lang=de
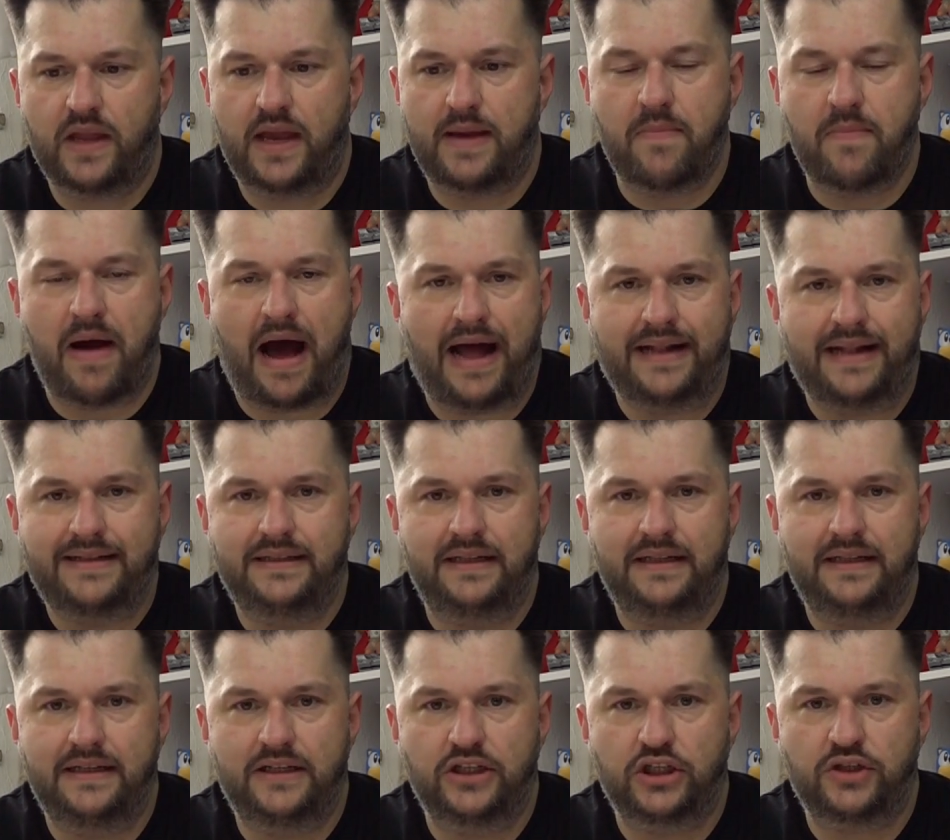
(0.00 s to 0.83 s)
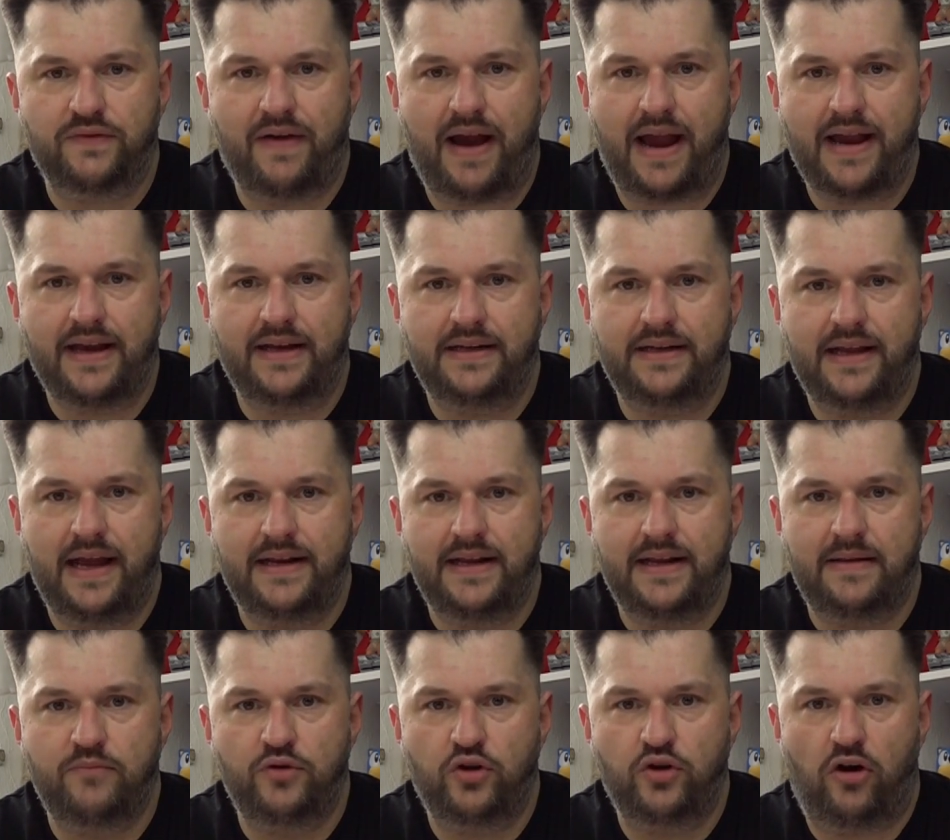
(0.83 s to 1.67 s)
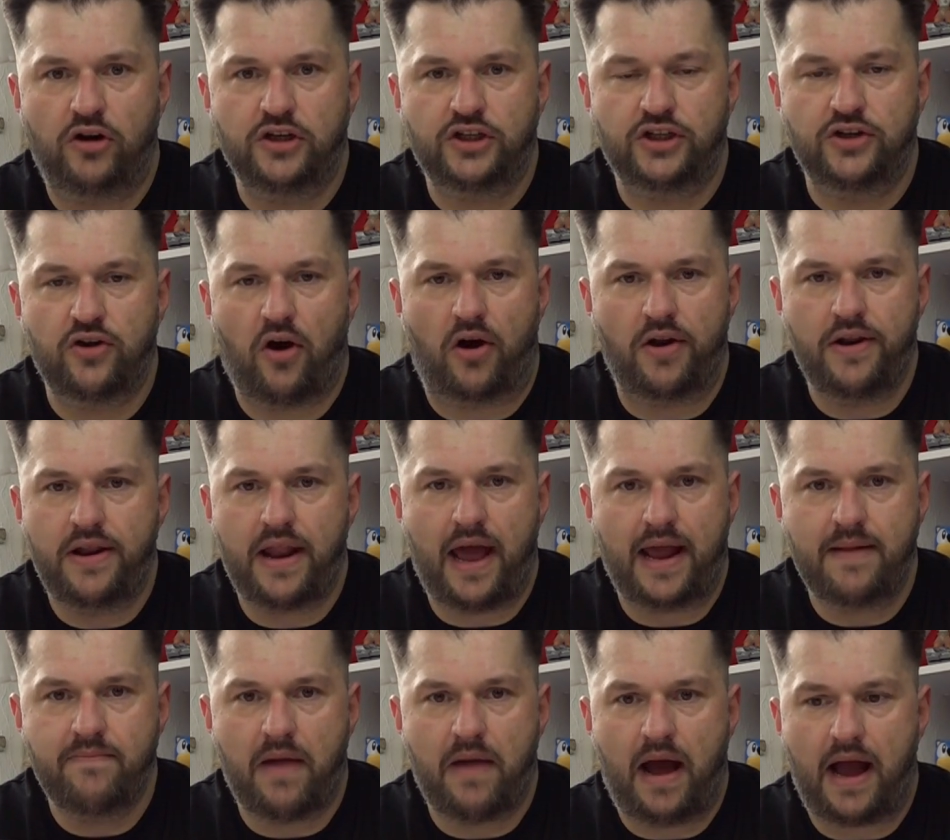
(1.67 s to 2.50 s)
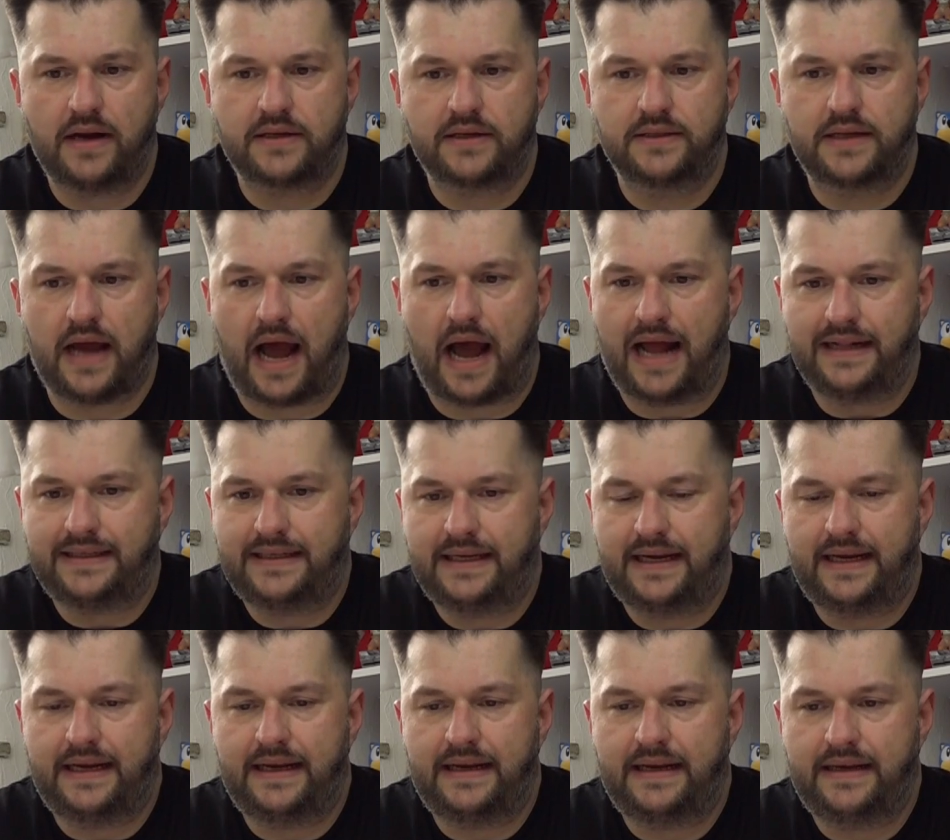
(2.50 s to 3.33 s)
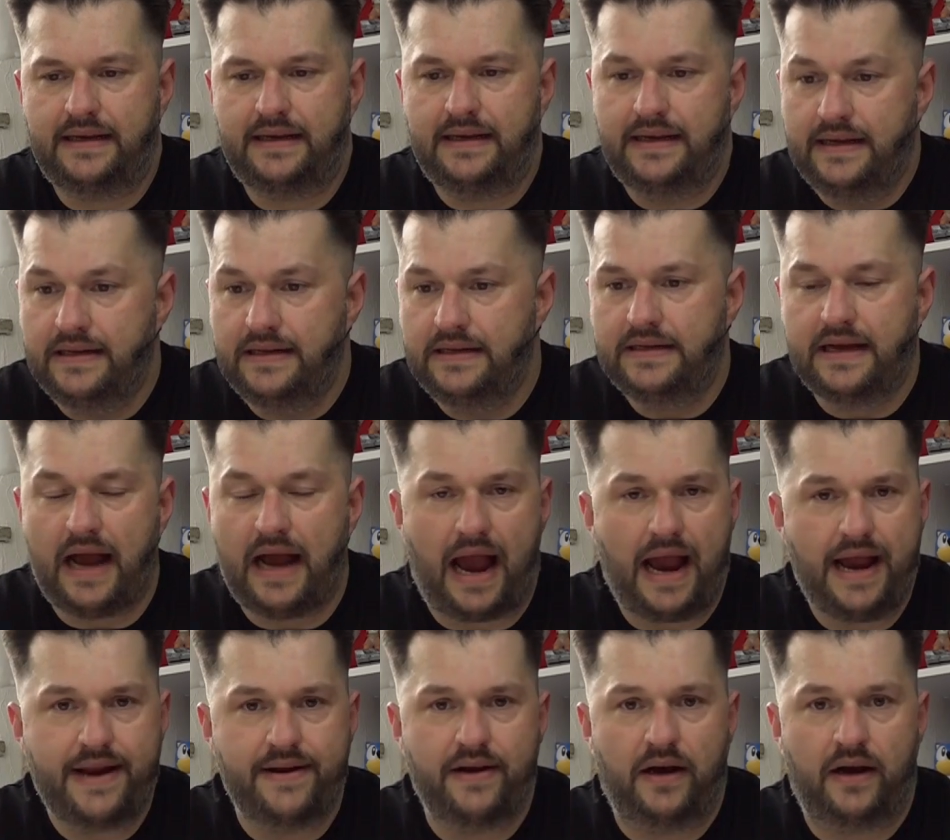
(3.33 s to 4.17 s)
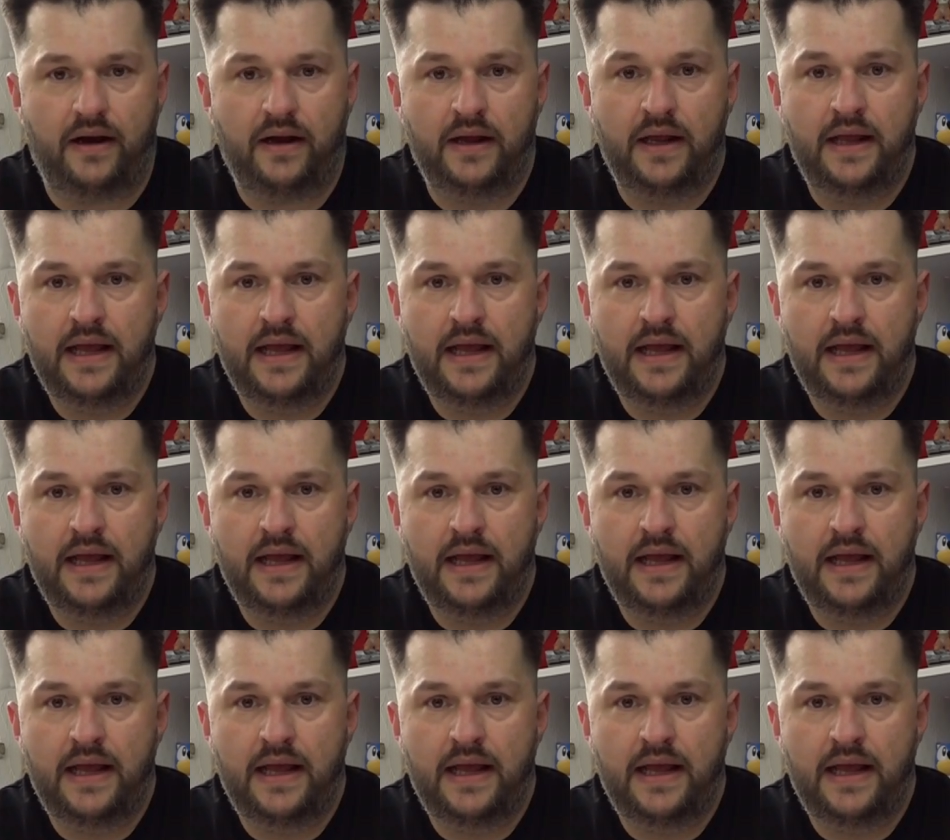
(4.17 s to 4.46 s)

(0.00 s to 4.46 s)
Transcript: im Handel, geschweige denn im deutschen Online-Markt. Da hatte ihn keiner.